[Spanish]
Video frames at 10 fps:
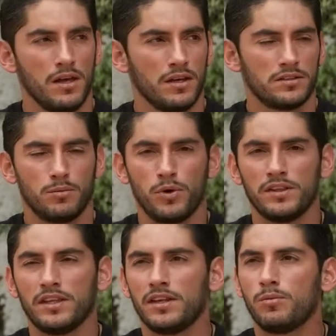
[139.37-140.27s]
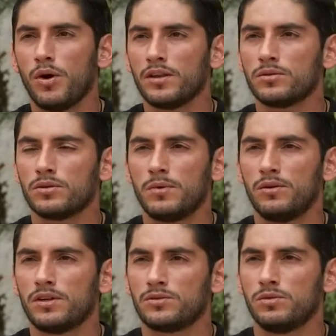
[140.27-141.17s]
Se pueden tener buenos o
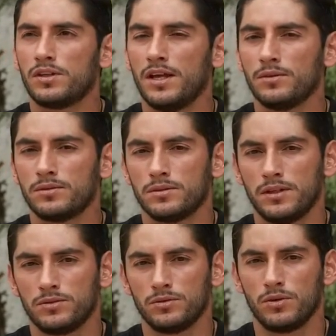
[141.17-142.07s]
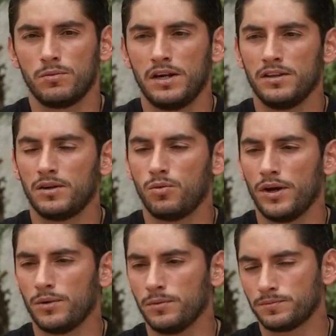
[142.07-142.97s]
malos resultados, eso es normal en el
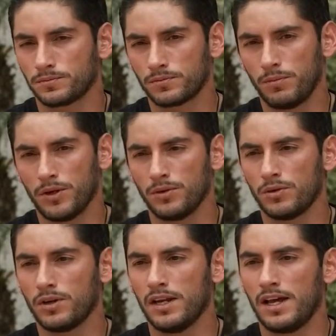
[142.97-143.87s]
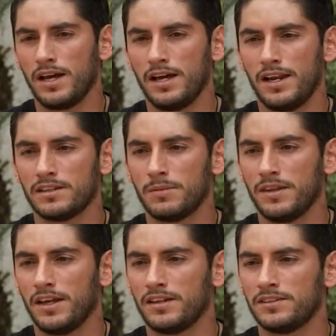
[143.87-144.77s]
juego, pero yo creo que las
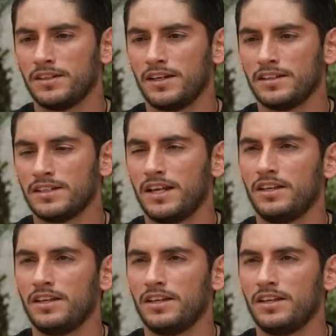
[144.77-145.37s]
maneras hacen la